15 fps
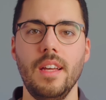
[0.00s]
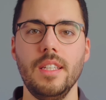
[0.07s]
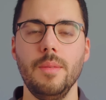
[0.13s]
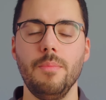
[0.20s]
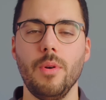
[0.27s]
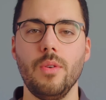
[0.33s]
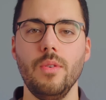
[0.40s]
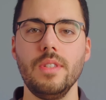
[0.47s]
Die
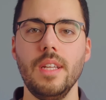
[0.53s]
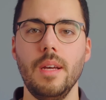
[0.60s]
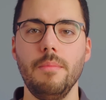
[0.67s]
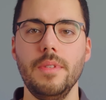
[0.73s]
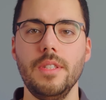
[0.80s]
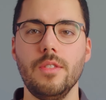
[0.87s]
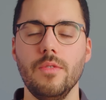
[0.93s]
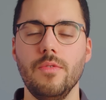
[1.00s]
Produkte haben
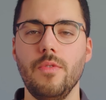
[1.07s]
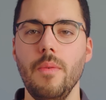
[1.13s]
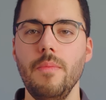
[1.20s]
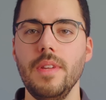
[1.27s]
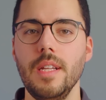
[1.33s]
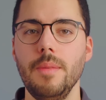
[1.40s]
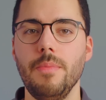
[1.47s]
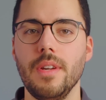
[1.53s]
bis zu
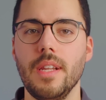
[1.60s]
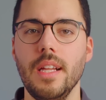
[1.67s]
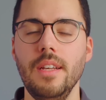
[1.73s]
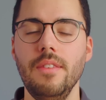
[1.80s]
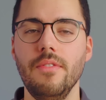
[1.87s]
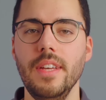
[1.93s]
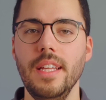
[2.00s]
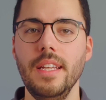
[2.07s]

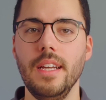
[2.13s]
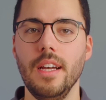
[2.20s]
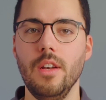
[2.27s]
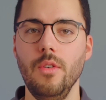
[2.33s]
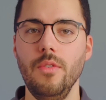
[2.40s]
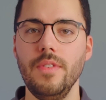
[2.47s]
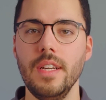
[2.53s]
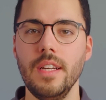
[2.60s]
50% weniger
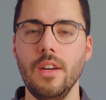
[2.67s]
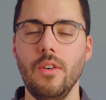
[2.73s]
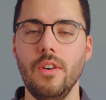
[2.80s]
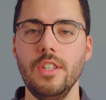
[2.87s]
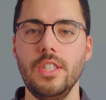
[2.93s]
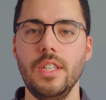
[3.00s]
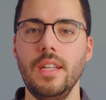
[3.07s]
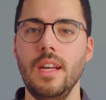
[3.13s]

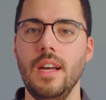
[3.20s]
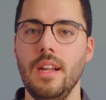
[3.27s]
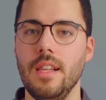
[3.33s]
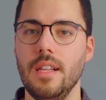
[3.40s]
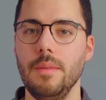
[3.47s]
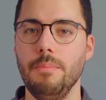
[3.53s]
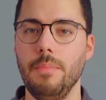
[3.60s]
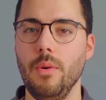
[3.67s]
Lüftergeräusche als
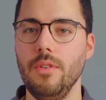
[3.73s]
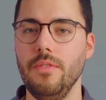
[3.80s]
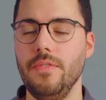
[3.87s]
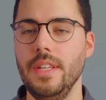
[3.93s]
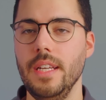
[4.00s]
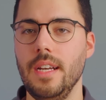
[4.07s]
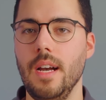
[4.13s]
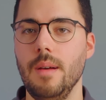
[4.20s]
die Bolt
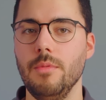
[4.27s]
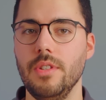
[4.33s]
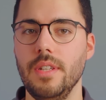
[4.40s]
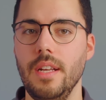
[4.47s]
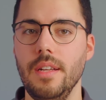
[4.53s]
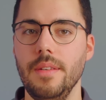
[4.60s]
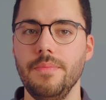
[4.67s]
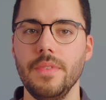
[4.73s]
4K
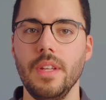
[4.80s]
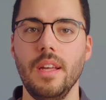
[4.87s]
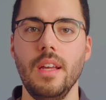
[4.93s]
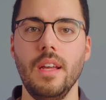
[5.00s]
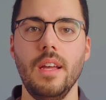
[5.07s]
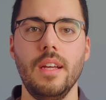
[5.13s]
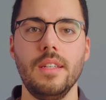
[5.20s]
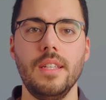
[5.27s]
Modelle.
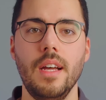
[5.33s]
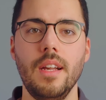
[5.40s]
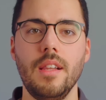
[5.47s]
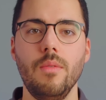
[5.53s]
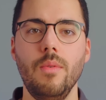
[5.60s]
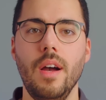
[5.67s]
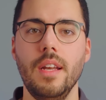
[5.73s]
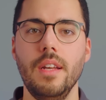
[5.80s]

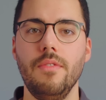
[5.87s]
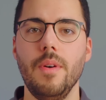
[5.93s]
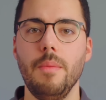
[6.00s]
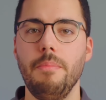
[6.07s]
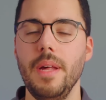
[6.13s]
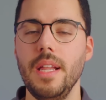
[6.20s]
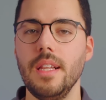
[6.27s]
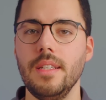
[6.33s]
Dazu eine
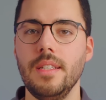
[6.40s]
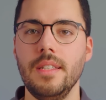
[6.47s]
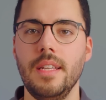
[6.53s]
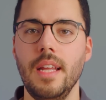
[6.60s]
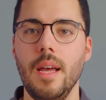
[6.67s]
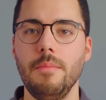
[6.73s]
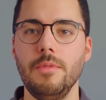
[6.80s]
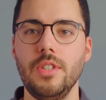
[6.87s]
verbesserte
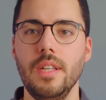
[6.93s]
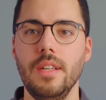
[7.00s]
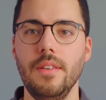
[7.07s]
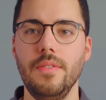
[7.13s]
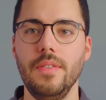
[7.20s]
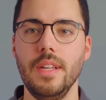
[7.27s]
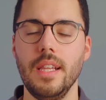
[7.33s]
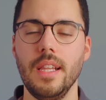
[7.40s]
thermische
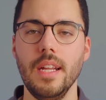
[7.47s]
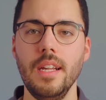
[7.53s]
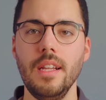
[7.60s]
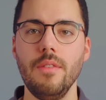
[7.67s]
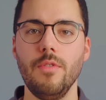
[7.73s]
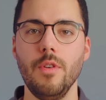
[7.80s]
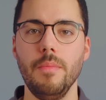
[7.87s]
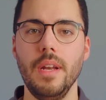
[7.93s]

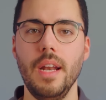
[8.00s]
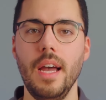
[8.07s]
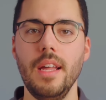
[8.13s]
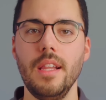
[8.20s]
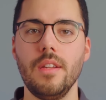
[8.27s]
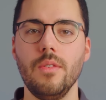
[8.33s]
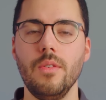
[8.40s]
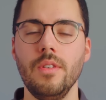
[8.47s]
Effizienz für mehr
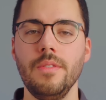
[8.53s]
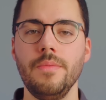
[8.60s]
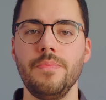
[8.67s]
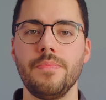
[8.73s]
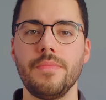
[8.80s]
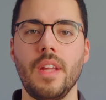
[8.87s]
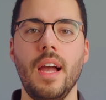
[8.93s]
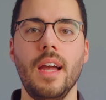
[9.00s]
Leistung,
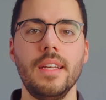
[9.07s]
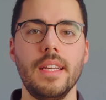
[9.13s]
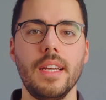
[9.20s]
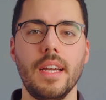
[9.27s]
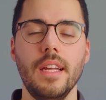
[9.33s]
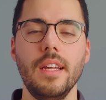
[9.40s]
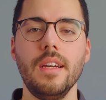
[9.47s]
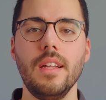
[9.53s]
ein
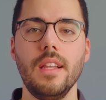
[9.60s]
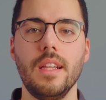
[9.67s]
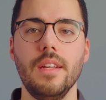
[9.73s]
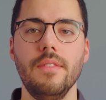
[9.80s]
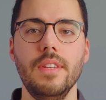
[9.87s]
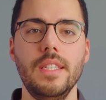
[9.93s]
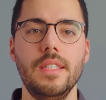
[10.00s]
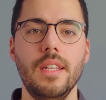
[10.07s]
geringeres
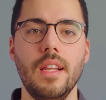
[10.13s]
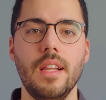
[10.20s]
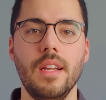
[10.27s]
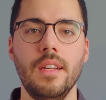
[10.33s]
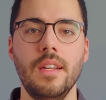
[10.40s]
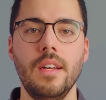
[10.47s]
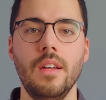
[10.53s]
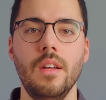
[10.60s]
Gewicht der
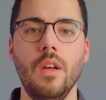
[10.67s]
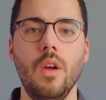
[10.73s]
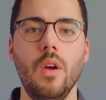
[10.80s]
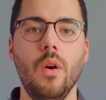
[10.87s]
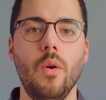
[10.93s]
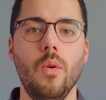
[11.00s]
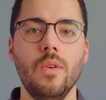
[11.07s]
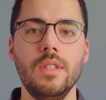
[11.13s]
Sender
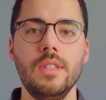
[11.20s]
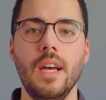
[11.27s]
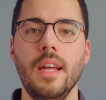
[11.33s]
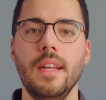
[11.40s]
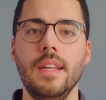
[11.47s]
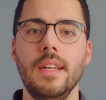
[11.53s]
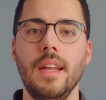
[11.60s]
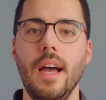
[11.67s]
und
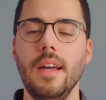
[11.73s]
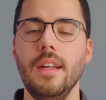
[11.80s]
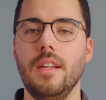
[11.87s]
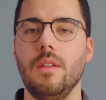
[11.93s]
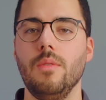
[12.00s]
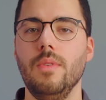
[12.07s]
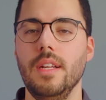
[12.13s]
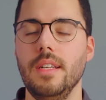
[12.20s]
eine
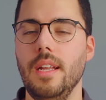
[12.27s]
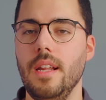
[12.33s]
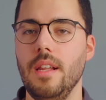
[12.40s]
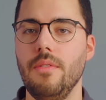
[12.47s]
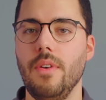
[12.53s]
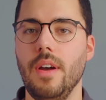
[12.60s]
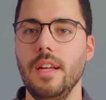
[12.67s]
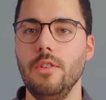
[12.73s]
nahezu
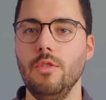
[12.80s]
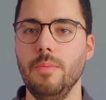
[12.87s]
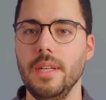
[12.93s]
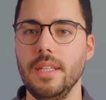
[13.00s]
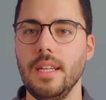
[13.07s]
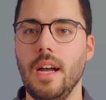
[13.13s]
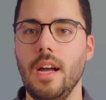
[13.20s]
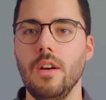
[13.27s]
latenzfreie
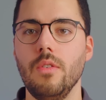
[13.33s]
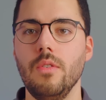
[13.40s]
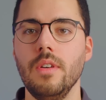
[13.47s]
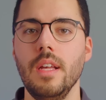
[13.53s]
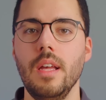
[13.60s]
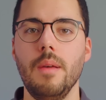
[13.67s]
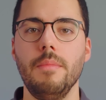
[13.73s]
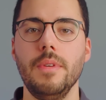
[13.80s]
Übertragung
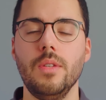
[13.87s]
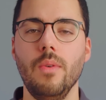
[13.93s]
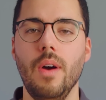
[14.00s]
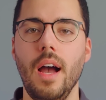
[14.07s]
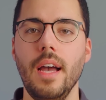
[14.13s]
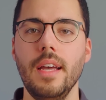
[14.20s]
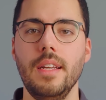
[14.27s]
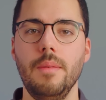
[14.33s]
mit
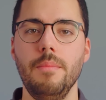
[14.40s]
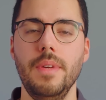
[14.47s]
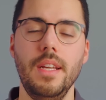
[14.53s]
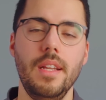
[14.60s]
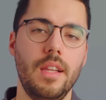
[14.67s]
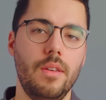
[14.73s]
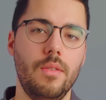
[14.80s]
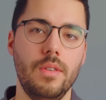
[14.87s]
nur einer
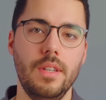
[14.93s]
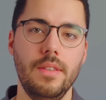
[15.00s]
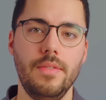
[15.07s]
Millisekunde